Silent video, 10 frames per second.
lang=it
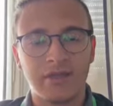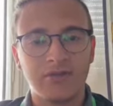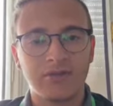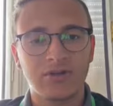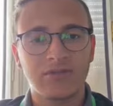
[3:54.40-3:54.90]

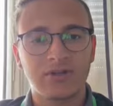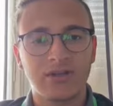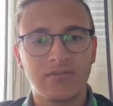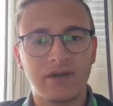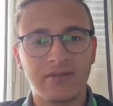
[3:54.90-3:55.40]
Io credo
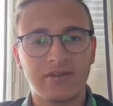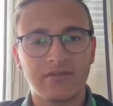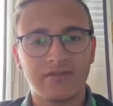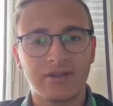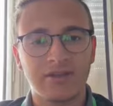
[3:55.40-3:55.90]
che Madre
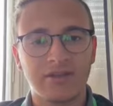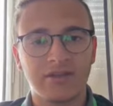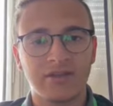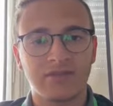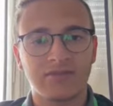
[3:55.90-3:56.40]

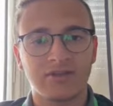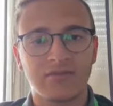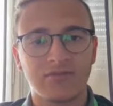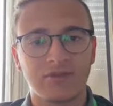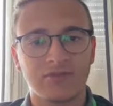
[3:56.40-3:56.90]
Isabetta ci
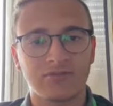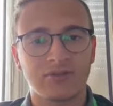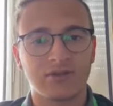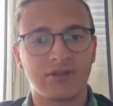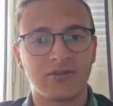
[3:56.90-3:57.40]
abbia messo
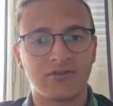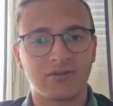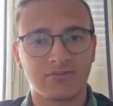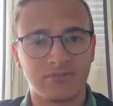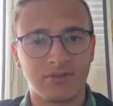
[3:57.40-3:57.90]
anche lo
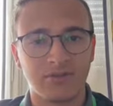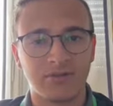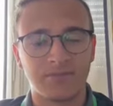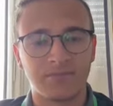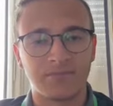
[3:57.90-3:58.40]

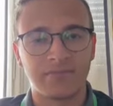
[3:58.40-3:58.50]
zampino.